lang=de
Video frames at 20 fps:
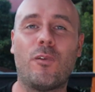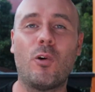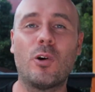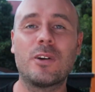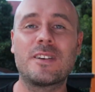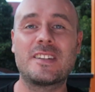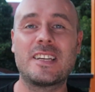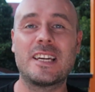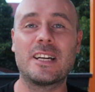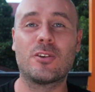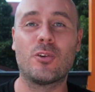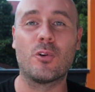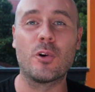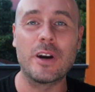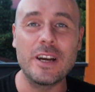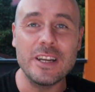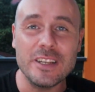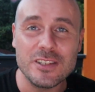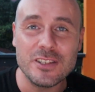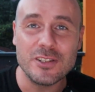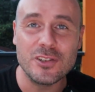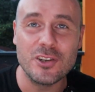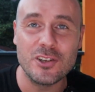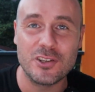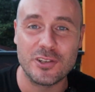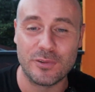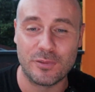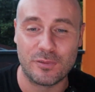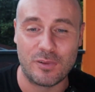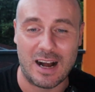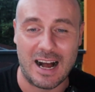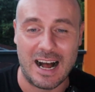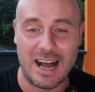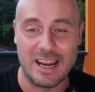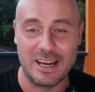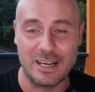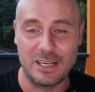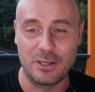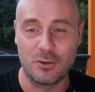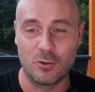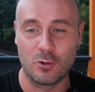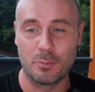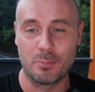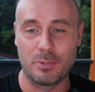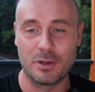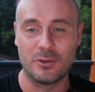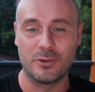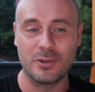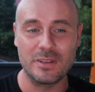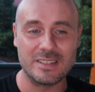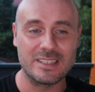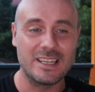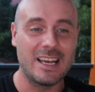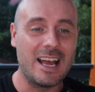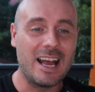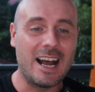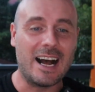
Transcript: Wort terroristische Vereinigung benutzt.